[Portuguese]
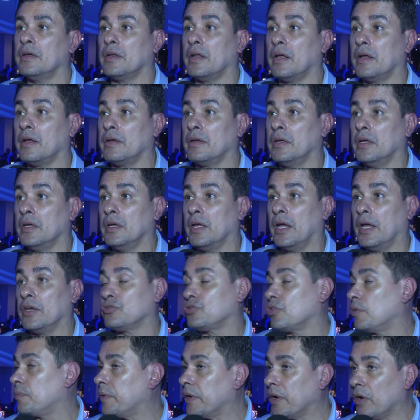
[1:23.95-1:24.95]
Né? É
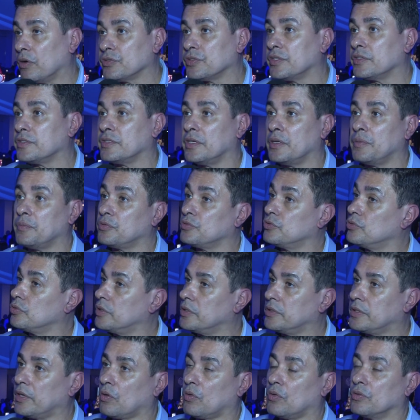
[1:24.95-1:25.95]
só pegar os exemplos do
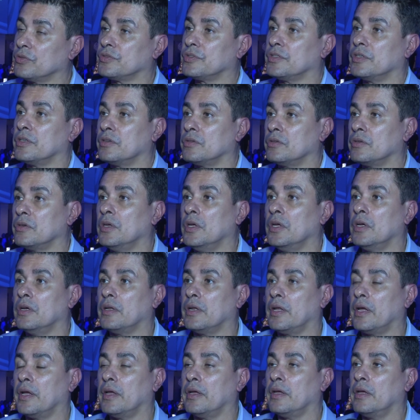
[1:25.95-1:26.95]
que está acontecendo
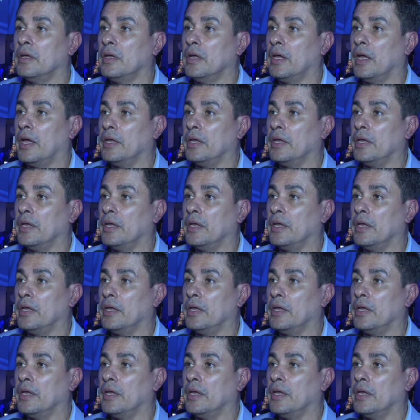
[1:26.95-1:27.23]
né,